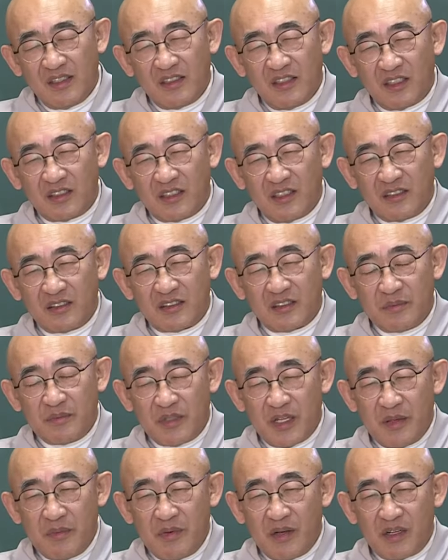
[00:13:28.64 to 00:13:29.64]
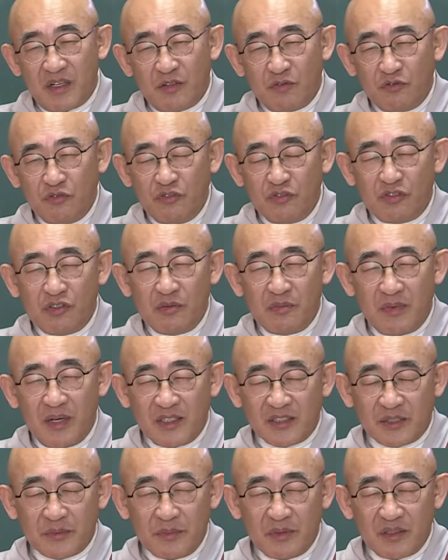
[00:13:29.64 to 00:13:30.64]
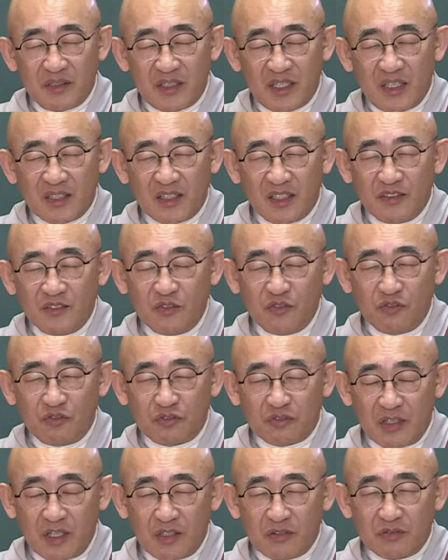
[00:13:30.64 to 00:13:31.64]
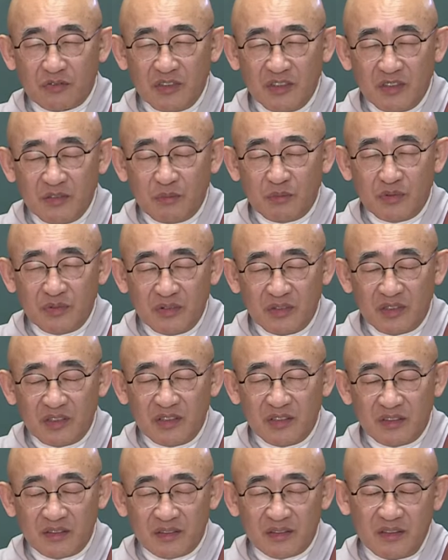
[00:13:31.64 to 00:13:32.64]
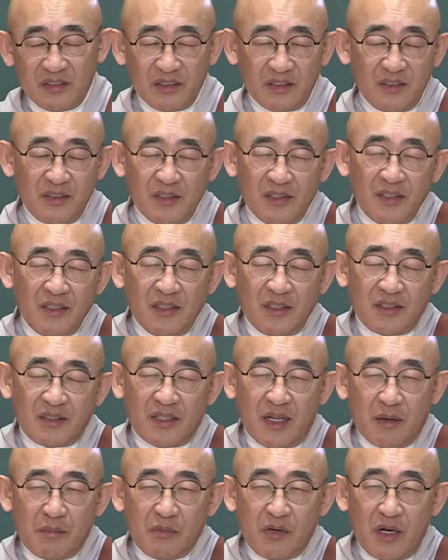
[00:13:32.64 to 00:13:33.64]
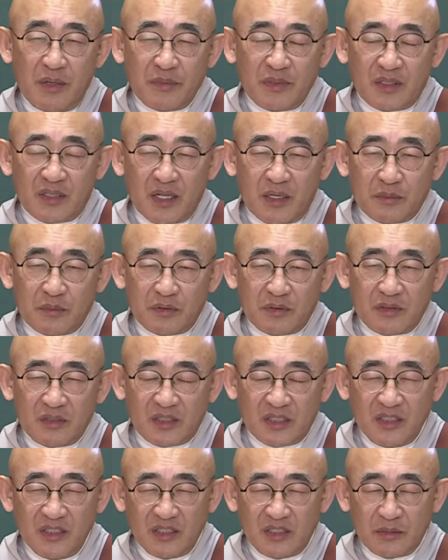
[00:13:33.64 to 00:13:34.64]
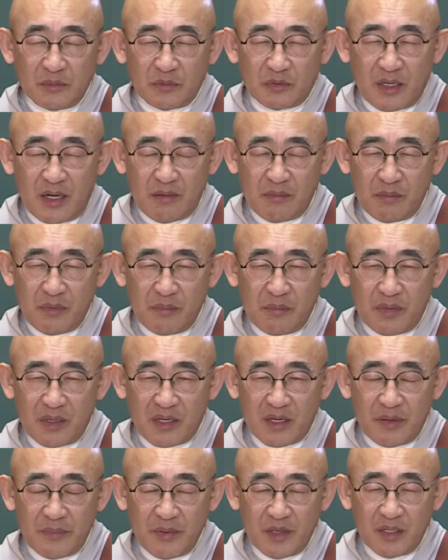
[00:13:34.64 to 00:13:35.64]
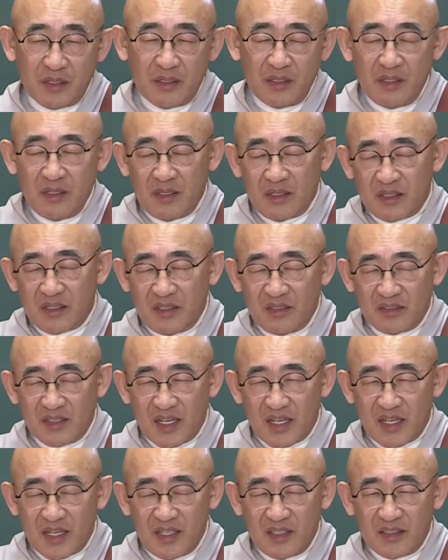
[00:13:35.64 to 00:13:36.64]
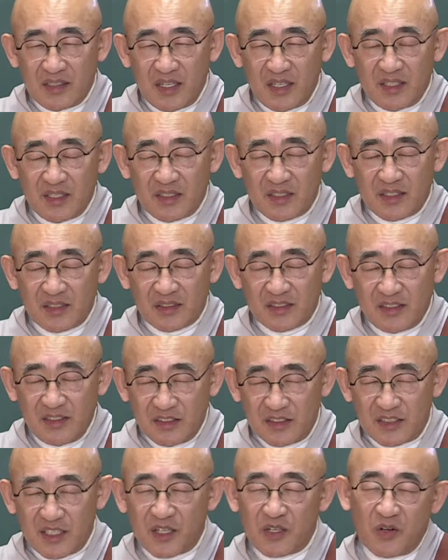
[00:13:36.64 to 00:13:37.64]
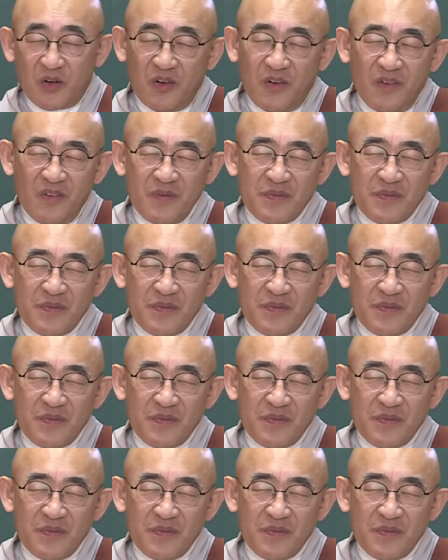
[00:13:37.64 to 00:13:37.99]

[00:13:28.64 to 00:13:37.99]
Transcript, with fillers: 여덟 섬네 말에 우유를 마시면 깨닫는 줄 알고 있는 분들이 있어요. 나무아미타불을 진심으로 한 번만 하면 극락에 간다 하니까 진짜로